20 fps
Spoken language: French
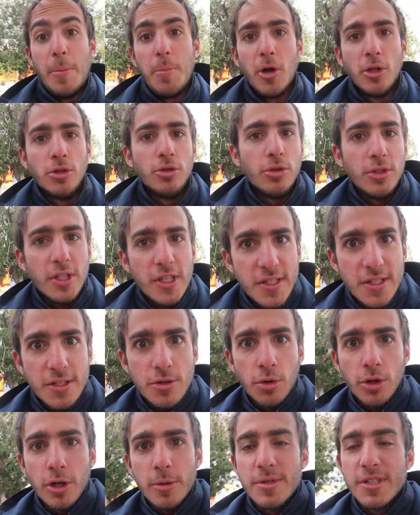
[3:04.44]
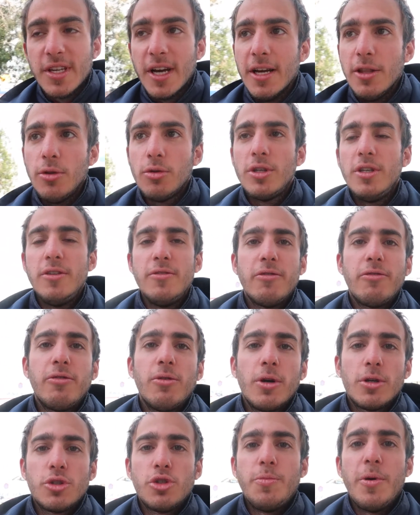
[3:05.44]
pas prendre de décision comme ça. Donc il va
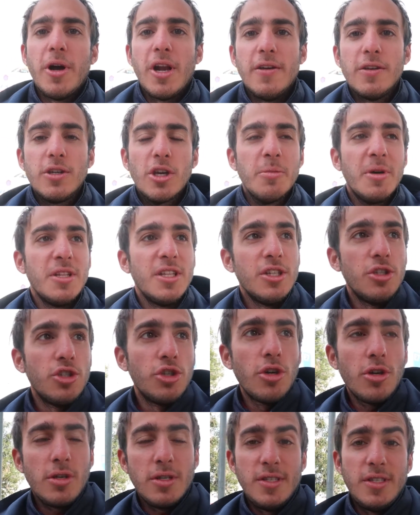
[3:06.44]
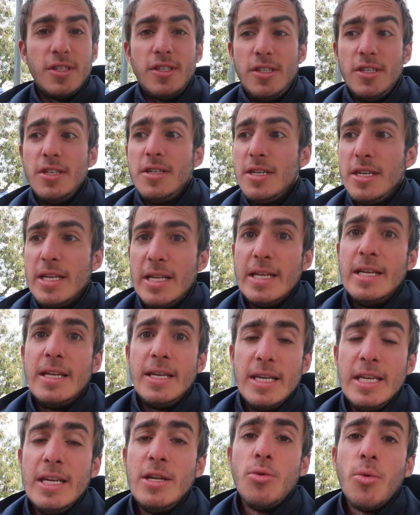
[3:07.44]
falloir que je parle avec un manager si il
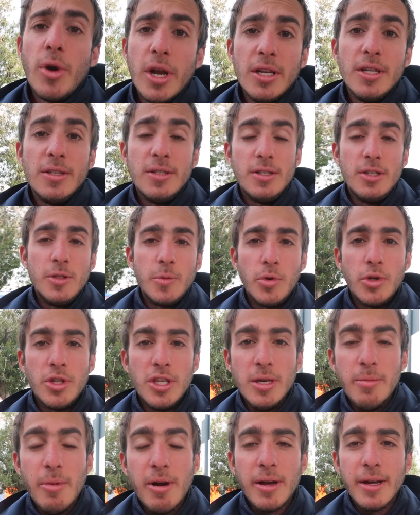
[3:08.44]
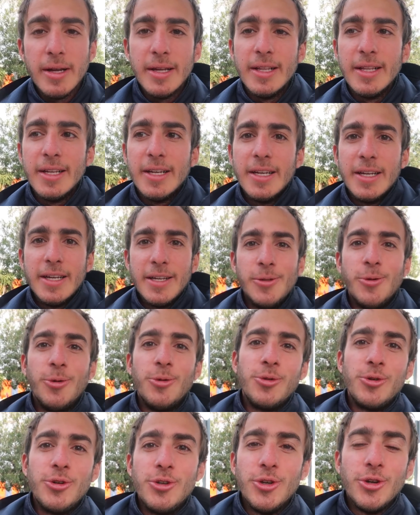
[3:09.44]
est il ou elle est disponible.
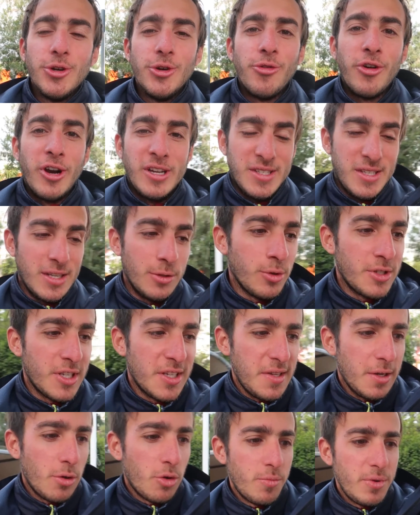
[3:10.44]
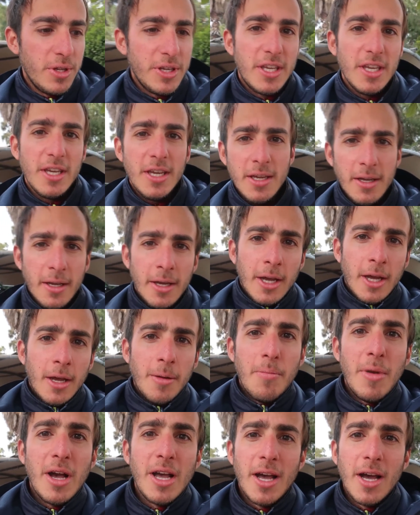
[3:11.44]
Donc voilà, ça c'est assez compliqué.
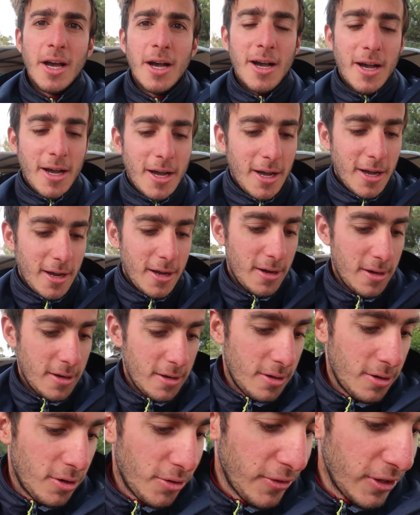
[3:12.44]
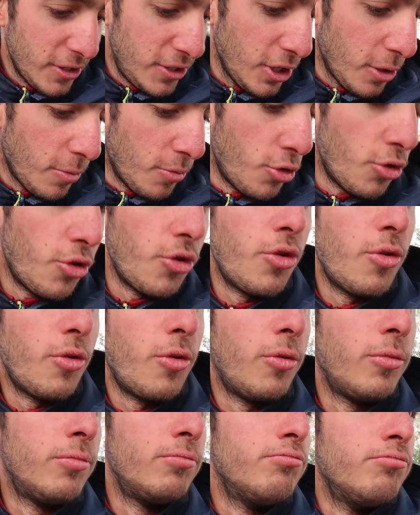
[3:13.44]
on va dire
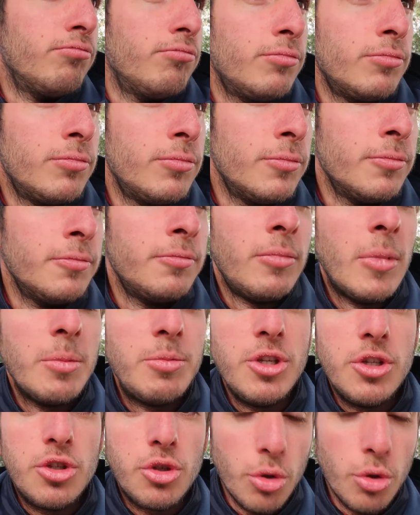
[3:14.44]
mon ma petite